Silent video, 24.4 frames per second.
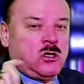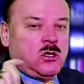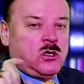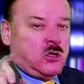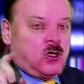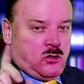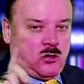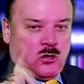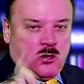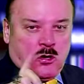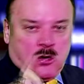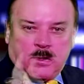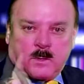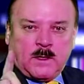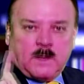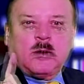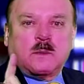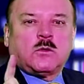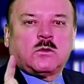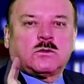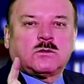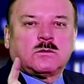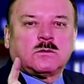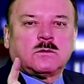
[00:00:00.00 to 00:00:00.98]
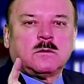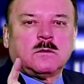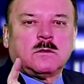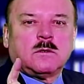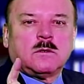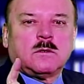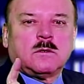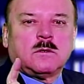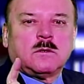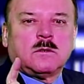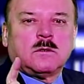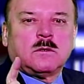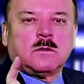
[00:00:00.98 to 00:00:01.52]
No
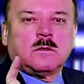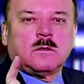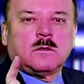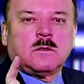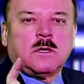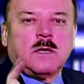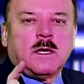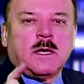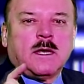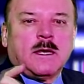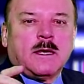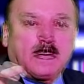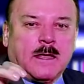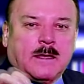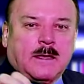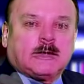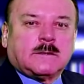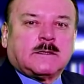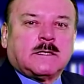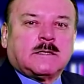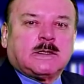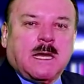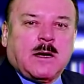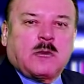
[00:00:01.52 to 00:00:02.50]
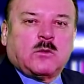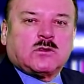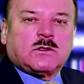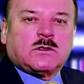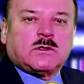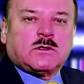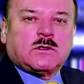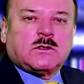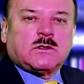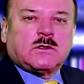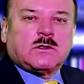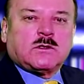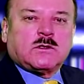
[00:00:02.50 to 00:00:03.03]
olvidemos que quienes
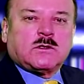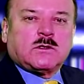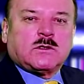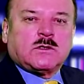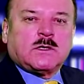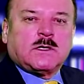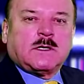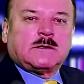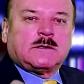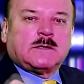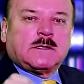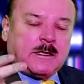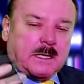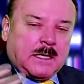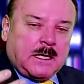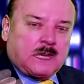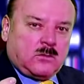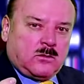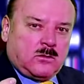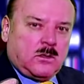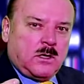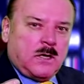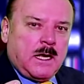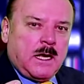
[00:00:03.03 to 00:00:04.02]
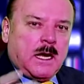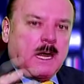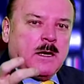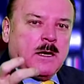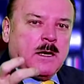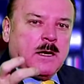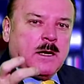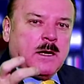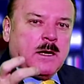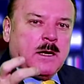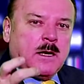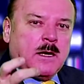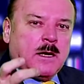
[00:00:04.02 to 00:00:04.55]
estamos entendiendo
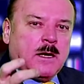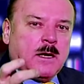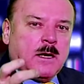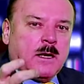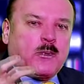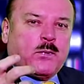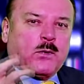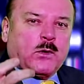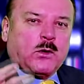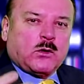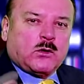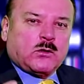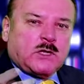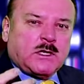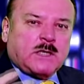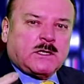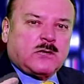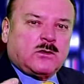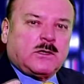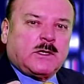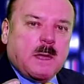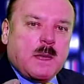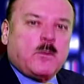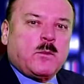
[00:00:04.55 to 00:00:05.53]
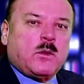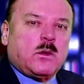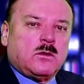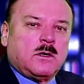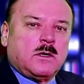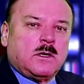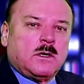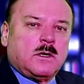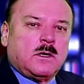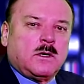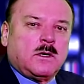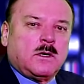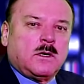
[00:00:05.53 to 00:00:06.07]
el proceso de
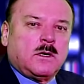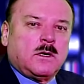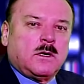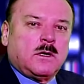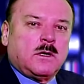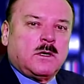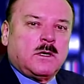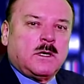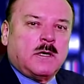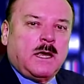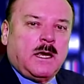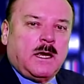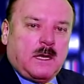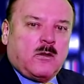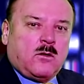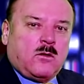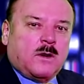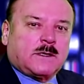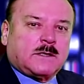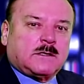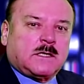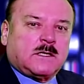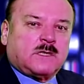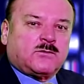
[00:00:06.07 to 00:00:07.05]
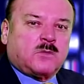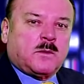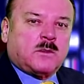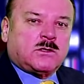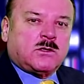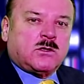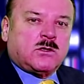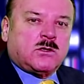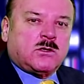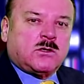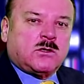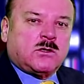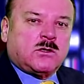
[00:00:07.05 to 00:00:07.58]
cambio en la cuarta
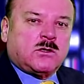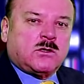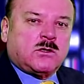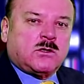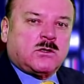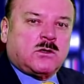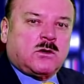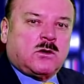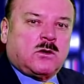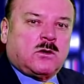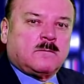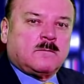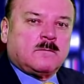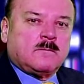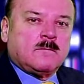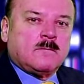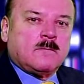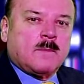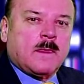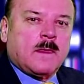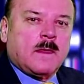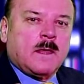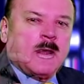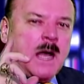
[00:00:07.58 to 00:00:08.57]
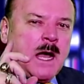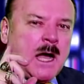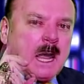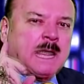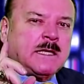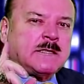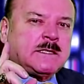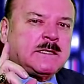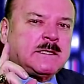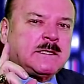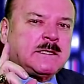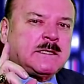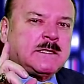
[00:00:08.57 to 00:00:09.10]
transformación,
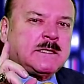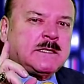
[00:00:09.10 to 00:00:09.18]
a